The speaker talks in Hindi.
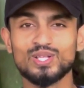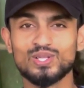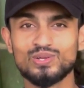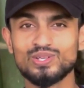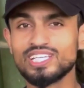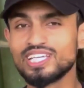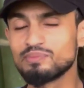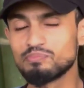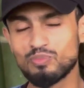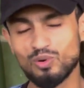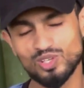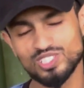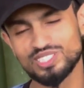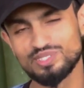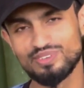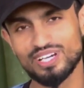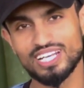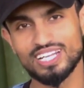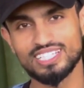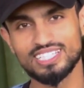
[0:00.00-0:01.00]
तो ये
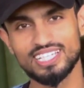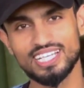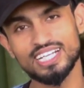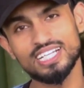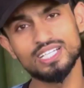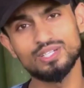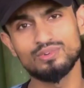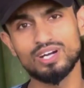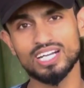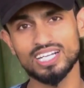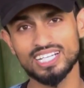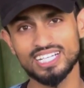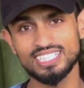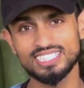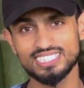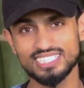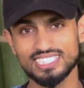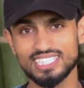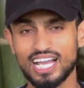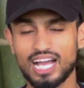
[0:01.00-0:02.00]
पॉसिबल नहीं है एटीन वाट गई
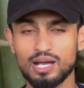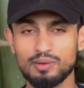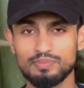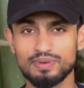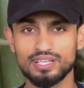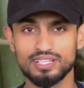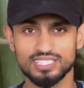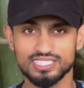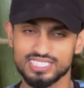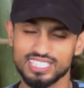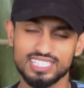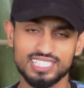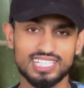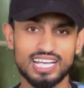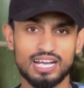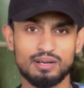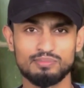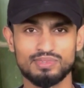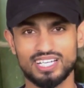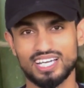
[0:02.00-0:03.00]
यहाँ पे सही
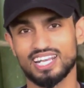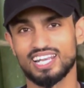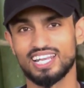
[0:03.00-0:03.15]
काम कर